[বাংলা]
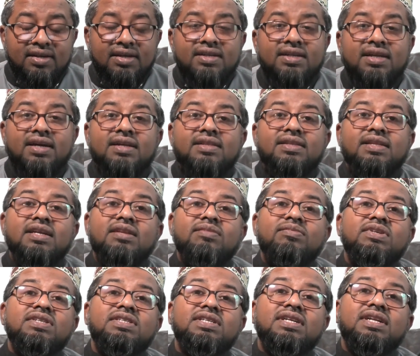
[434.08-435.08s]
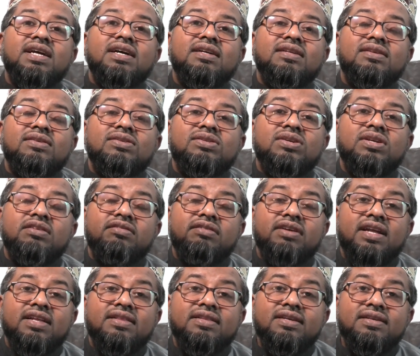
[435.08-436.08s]
এটা তিরমিজির
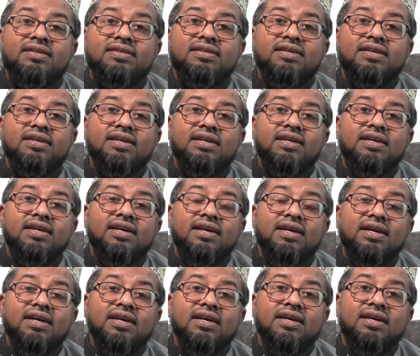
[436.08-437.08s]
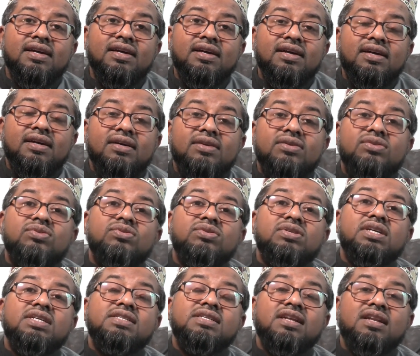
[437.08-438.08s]
শরীফের হাদিস হ্যাঁ রসুল
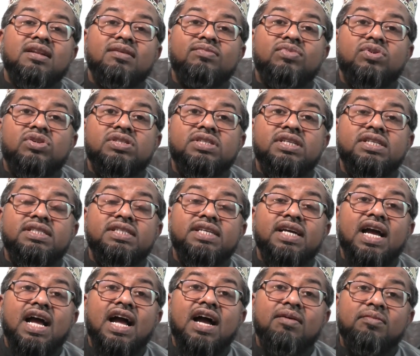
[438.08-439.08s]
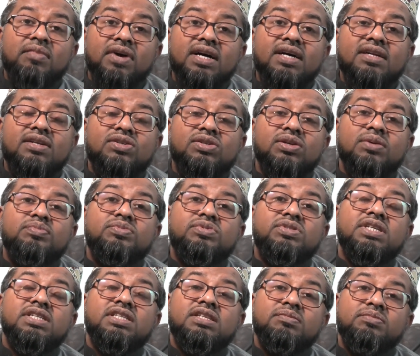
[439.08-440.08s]
সাহেব বলছেন যে আমার
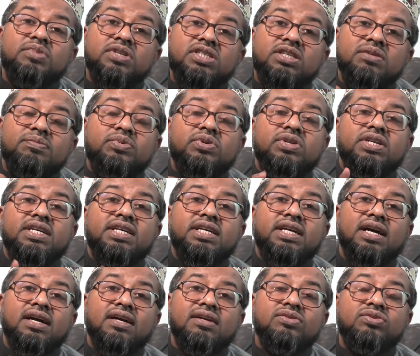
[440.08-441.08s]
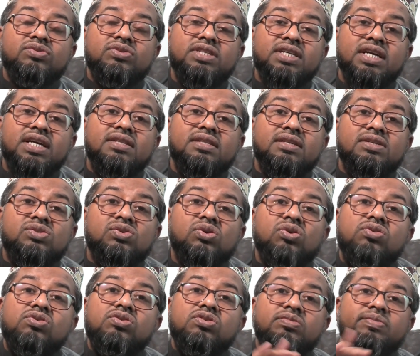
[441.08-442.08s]
সবচেয়ে বেশি পরীক্ষা দুনিয়াতে
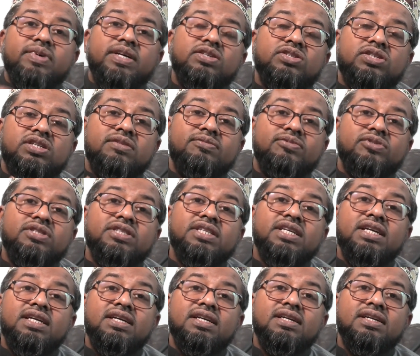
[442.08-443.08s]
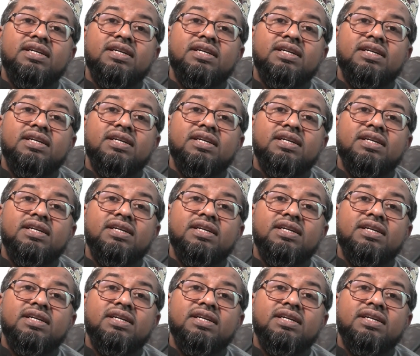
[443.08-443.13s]
সকল মানুষের মধ্যে